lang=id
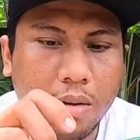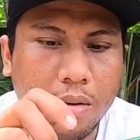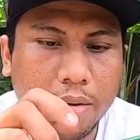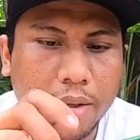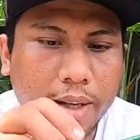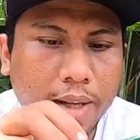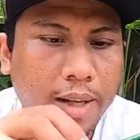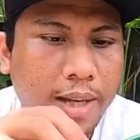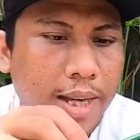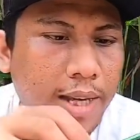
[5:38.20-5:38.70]

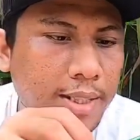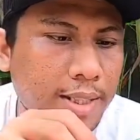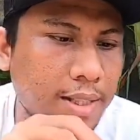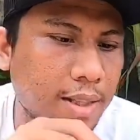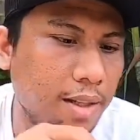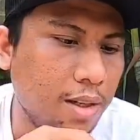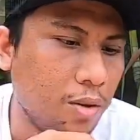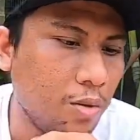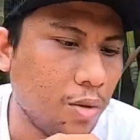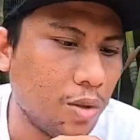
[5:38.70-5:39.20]
Oke guys,
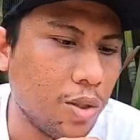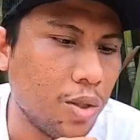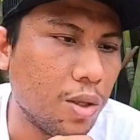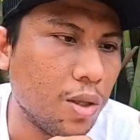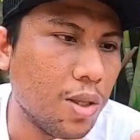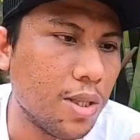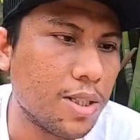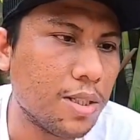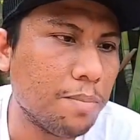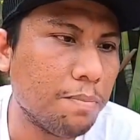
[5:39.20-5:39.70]
ini
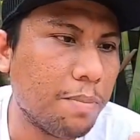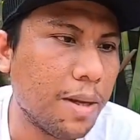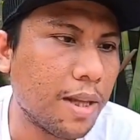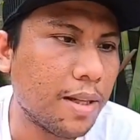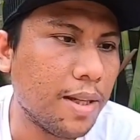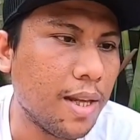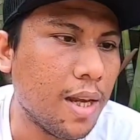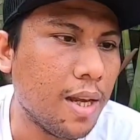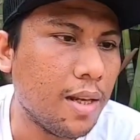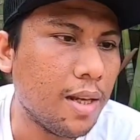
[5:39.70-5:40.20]
untuk
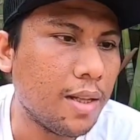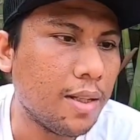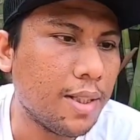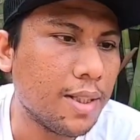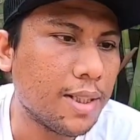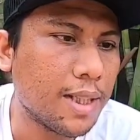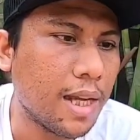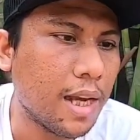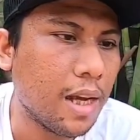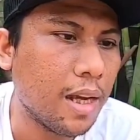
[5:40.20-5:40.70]
speknya nanti
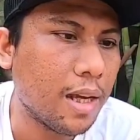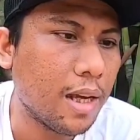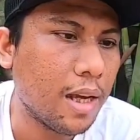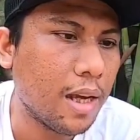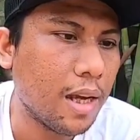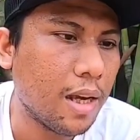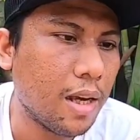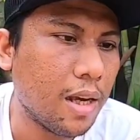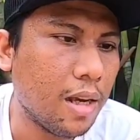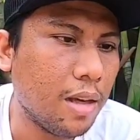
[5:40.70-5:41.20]
saya
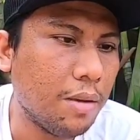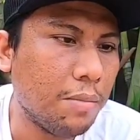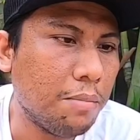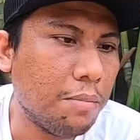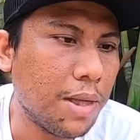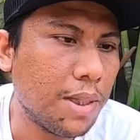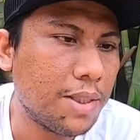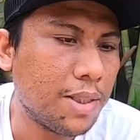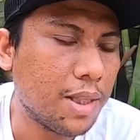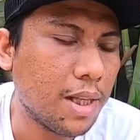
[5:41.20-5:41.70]
akan
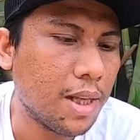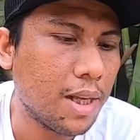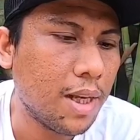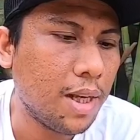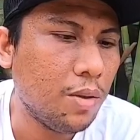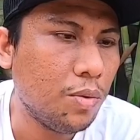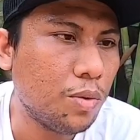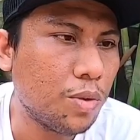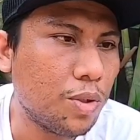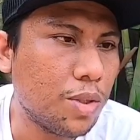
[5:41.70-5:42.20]

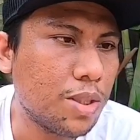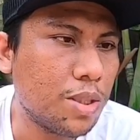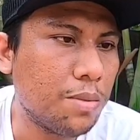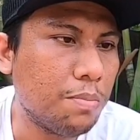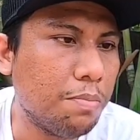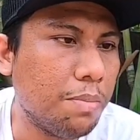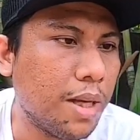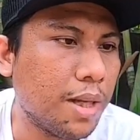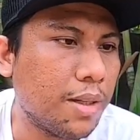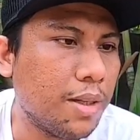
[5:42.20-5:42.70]
bacakan untuk
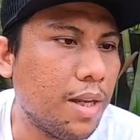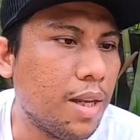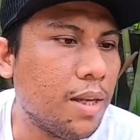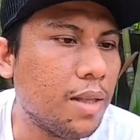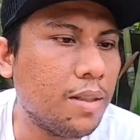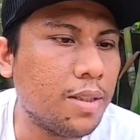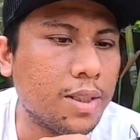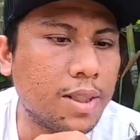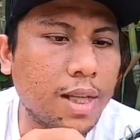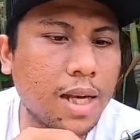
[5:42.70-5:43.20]

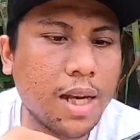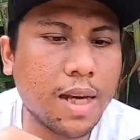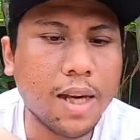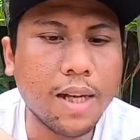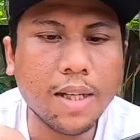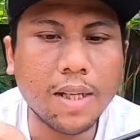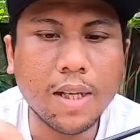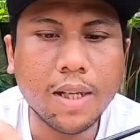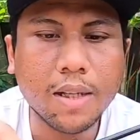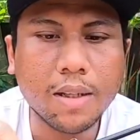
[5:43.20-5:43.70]
speknya.
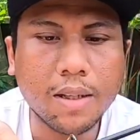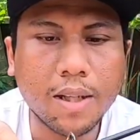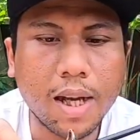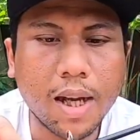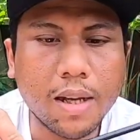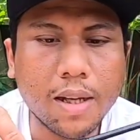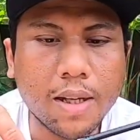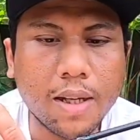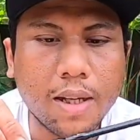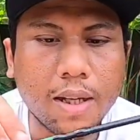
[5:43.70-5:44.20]
Sekarang
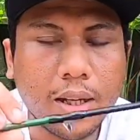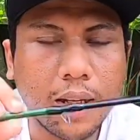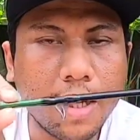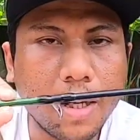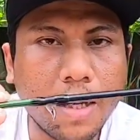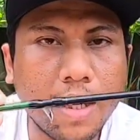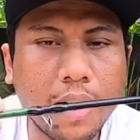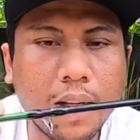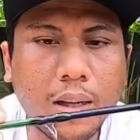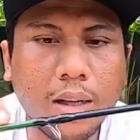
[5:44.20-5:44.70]
kita ke
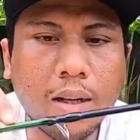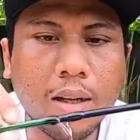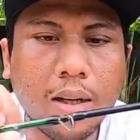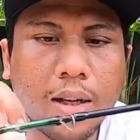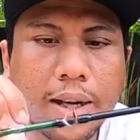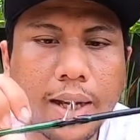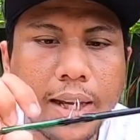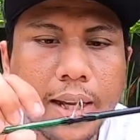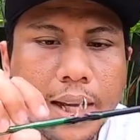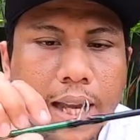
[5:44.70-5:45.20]

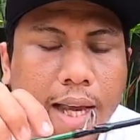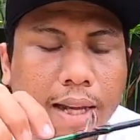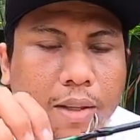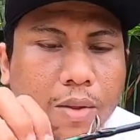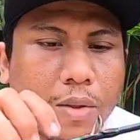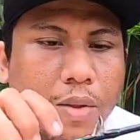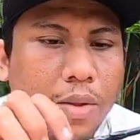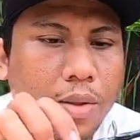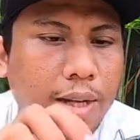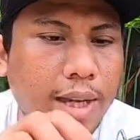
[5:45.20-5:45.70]
ring
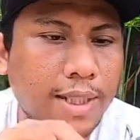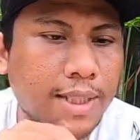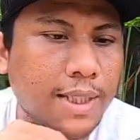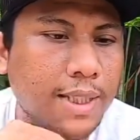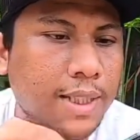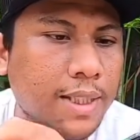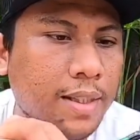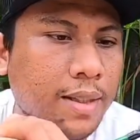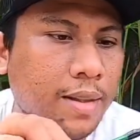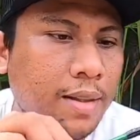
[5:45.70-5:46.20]
guide dulu
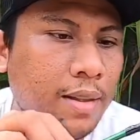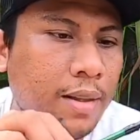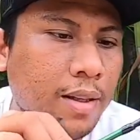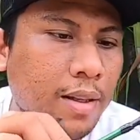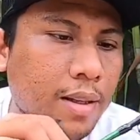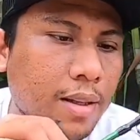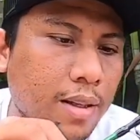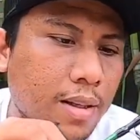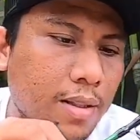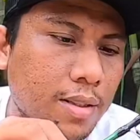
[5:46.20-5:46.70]
guys.
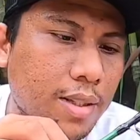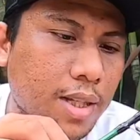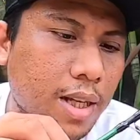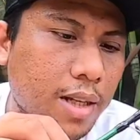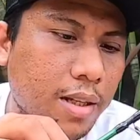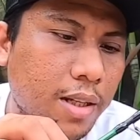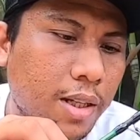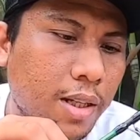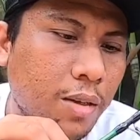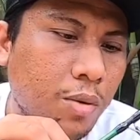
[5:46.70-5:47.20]

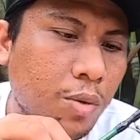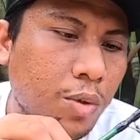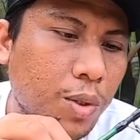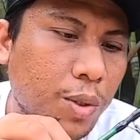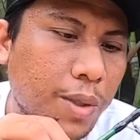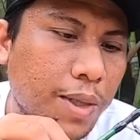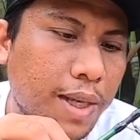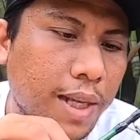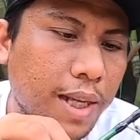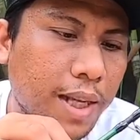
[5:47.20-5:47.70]
Jadi
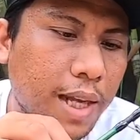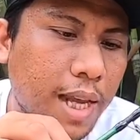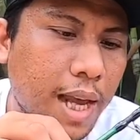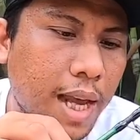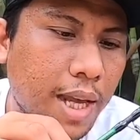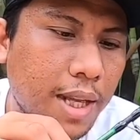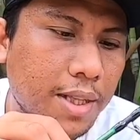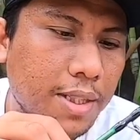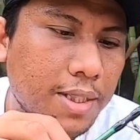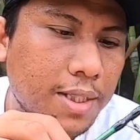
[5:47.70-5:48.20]
untuk ring
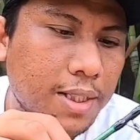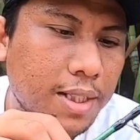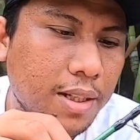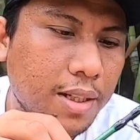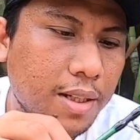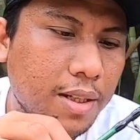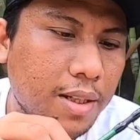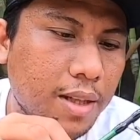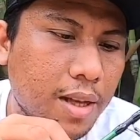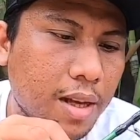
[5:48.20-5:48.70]
guide di
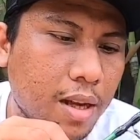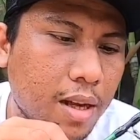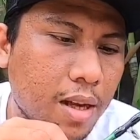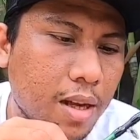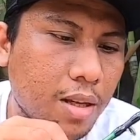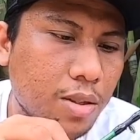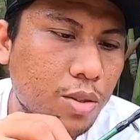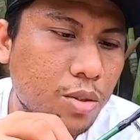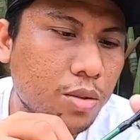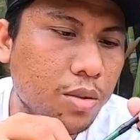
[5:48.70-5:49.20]
sini
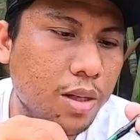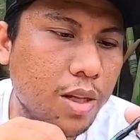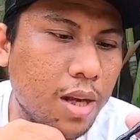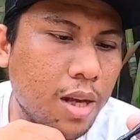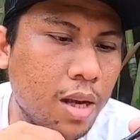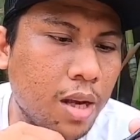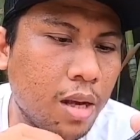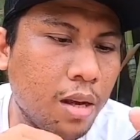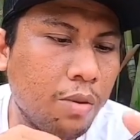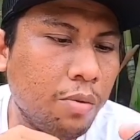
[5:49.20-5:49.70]
dia
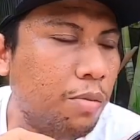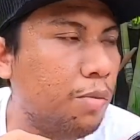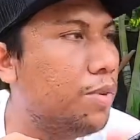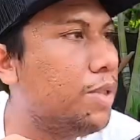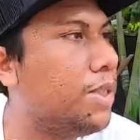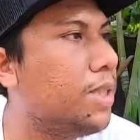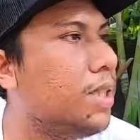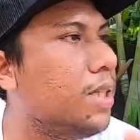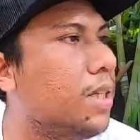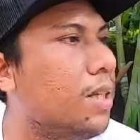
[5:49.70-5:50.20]
sudah
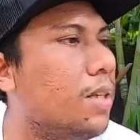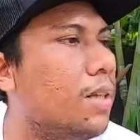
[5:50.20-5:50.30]
Fuji.